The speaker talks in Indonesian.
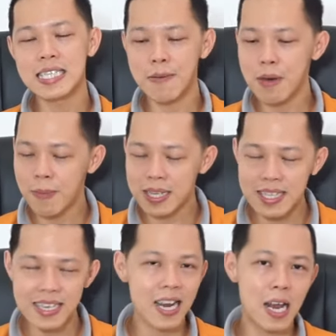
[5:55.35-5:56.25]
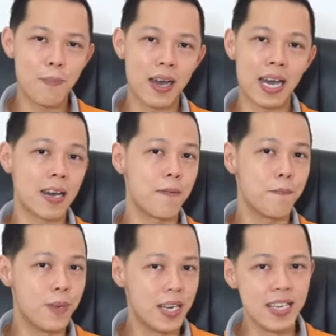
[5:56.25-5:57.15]
saya memastikan
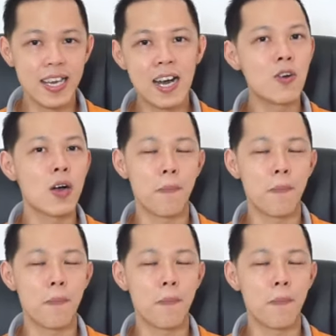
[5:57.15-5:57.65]
apakah beliau,